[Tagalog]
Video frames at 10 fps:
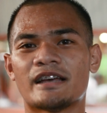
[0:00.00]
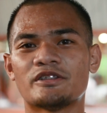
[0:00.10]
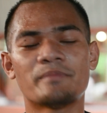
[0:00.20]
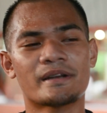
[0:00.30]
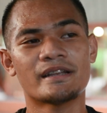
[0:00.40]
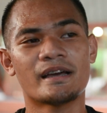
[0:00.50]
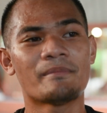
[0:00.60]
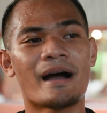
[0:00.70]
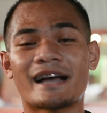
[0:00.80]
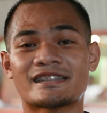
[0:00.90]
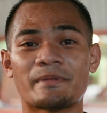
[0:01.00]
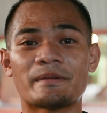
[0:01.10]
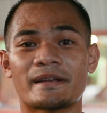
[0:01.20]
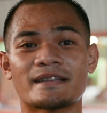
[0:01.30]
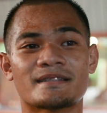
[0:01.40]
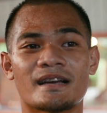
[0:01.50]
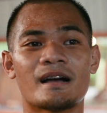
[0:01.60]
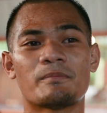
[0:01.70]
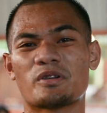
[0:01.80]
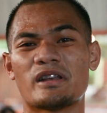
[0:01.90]
Nandun pa rin na makakasabay pa rin
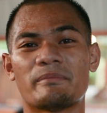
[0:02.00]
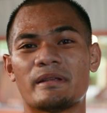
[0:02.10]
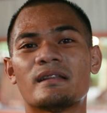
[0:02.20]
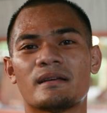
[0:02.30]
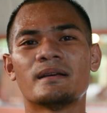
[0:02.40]
sa pro level.